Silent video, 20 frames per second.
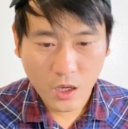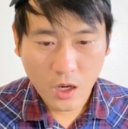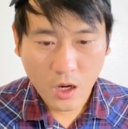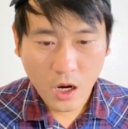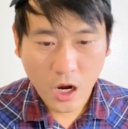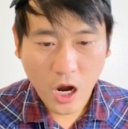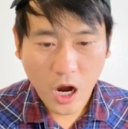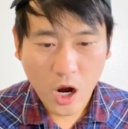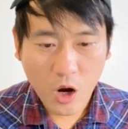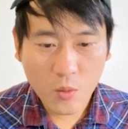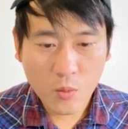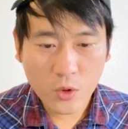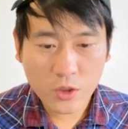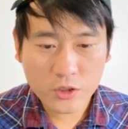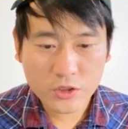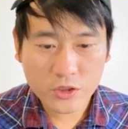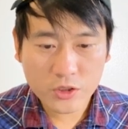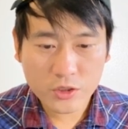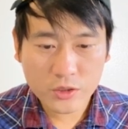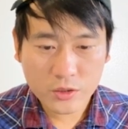how
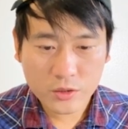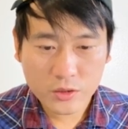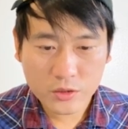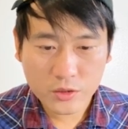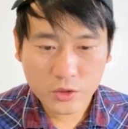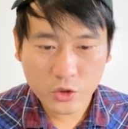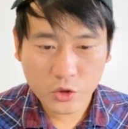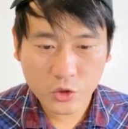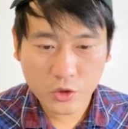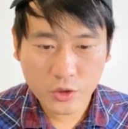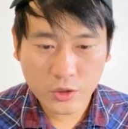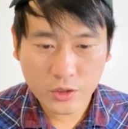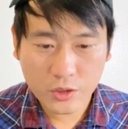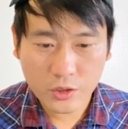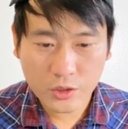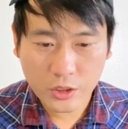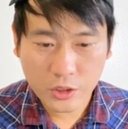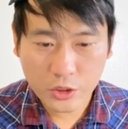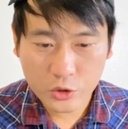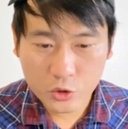much
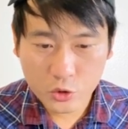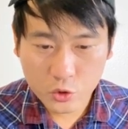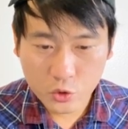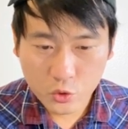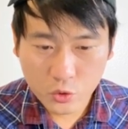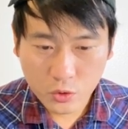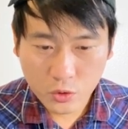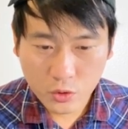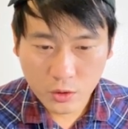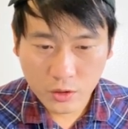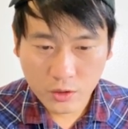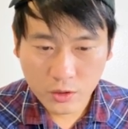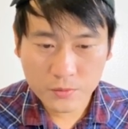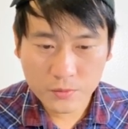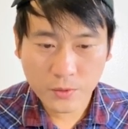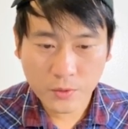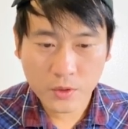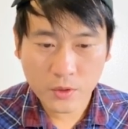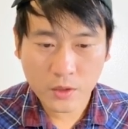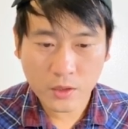did you earn
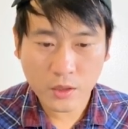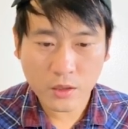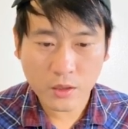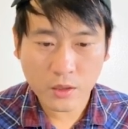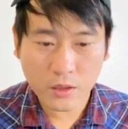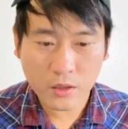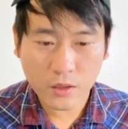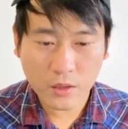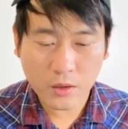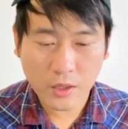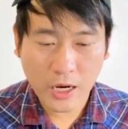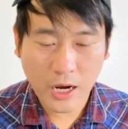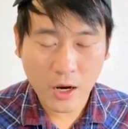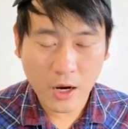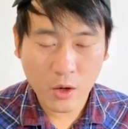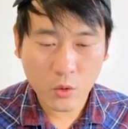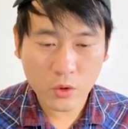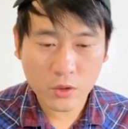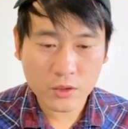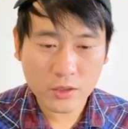per
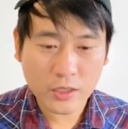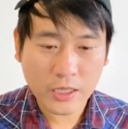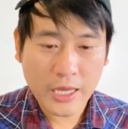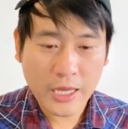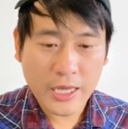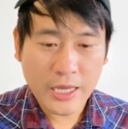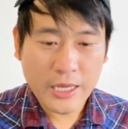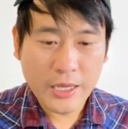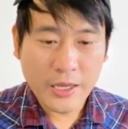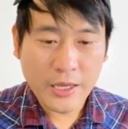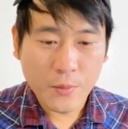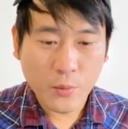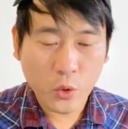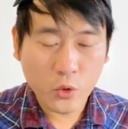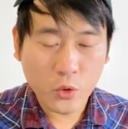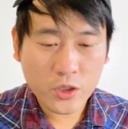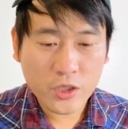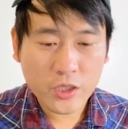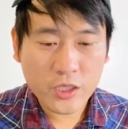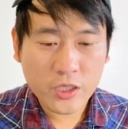hour?
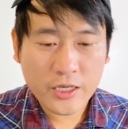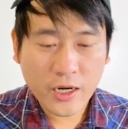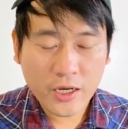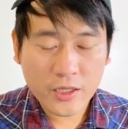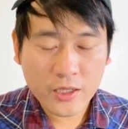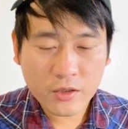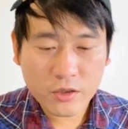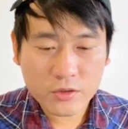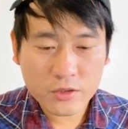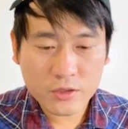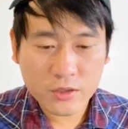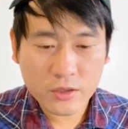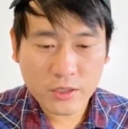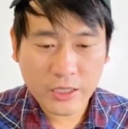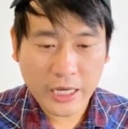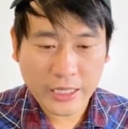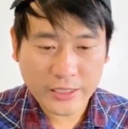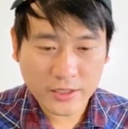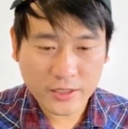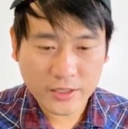본인이 일하는 것을
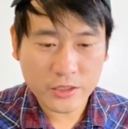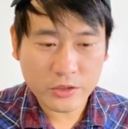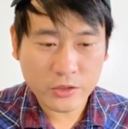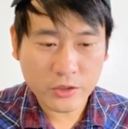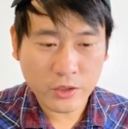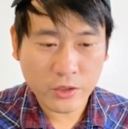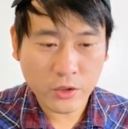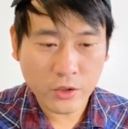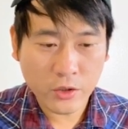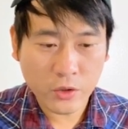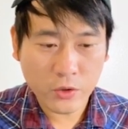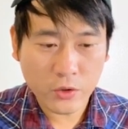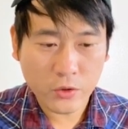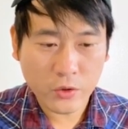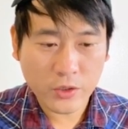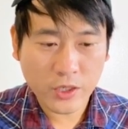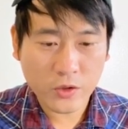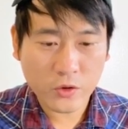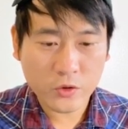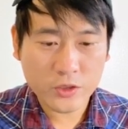계산했어요.
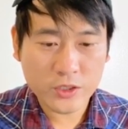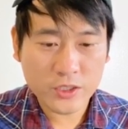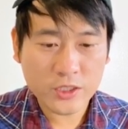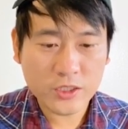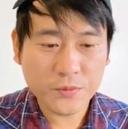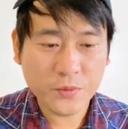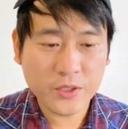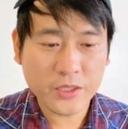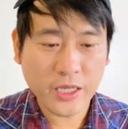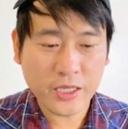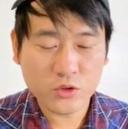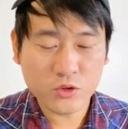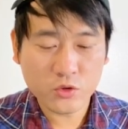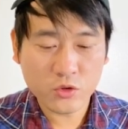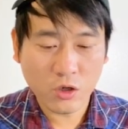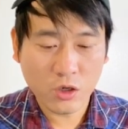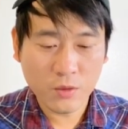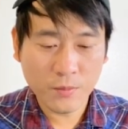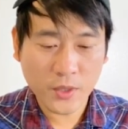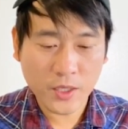그리고 시급이 대충
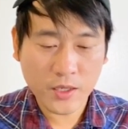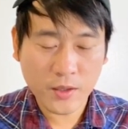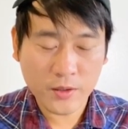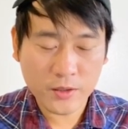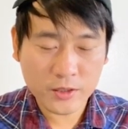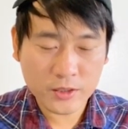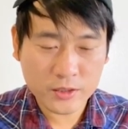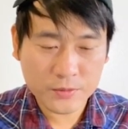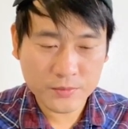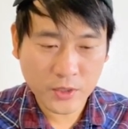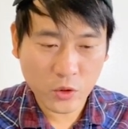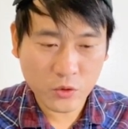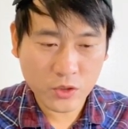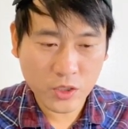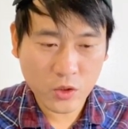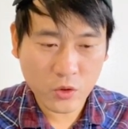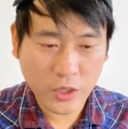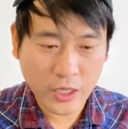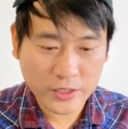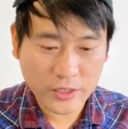얼마만큼 나온다고
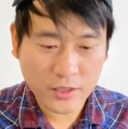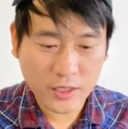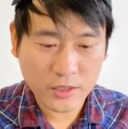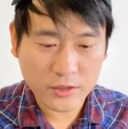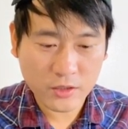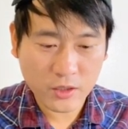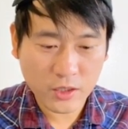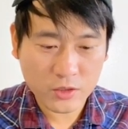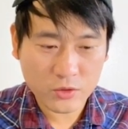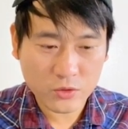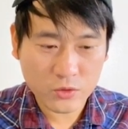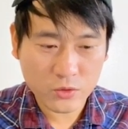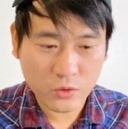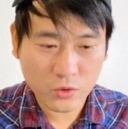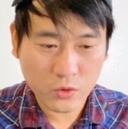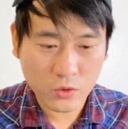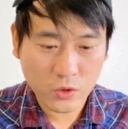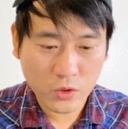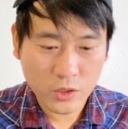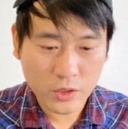계산하셔가지고
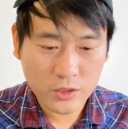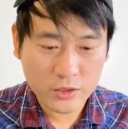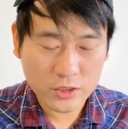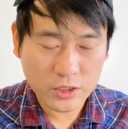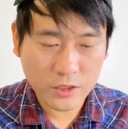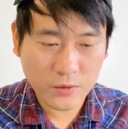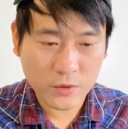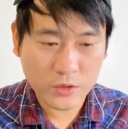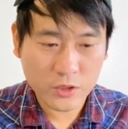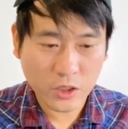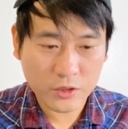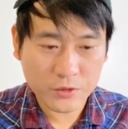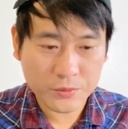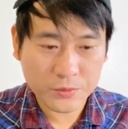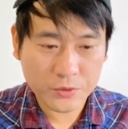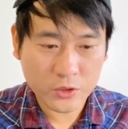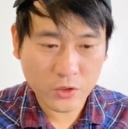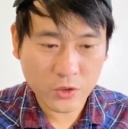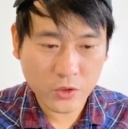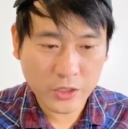시급을
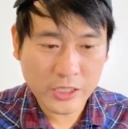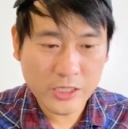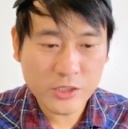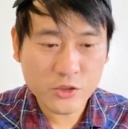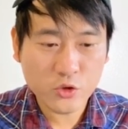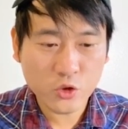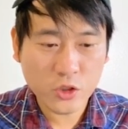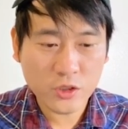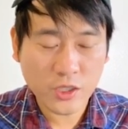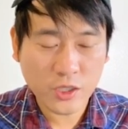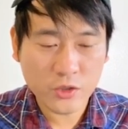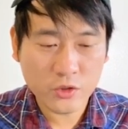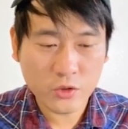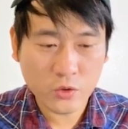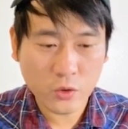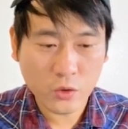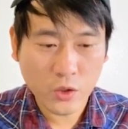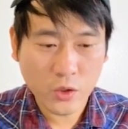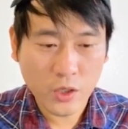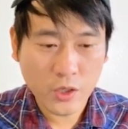적으십시오. 일주일 단위로
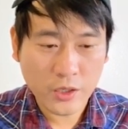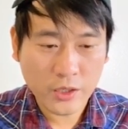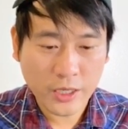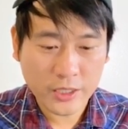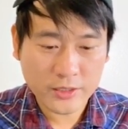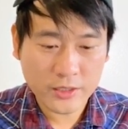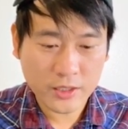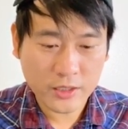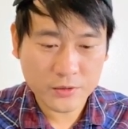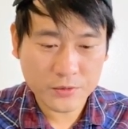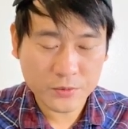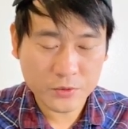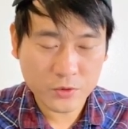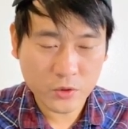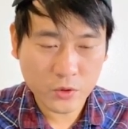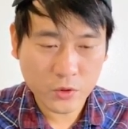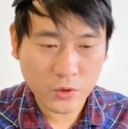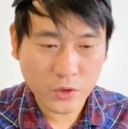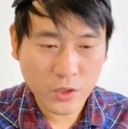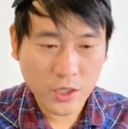
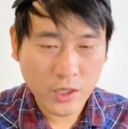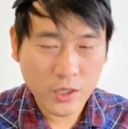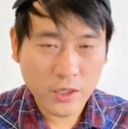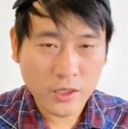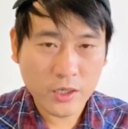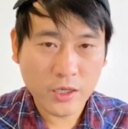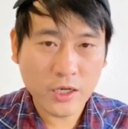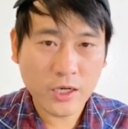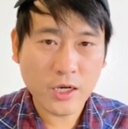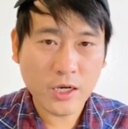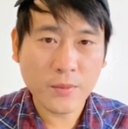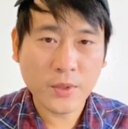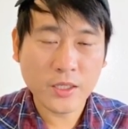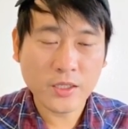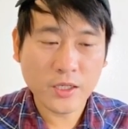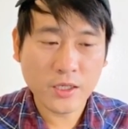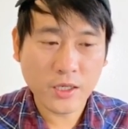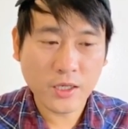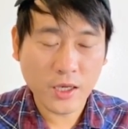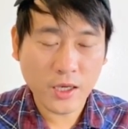계산하십시오. 그러니까
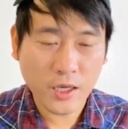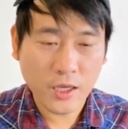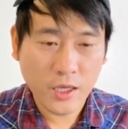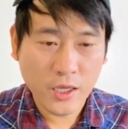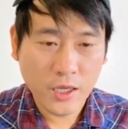만약에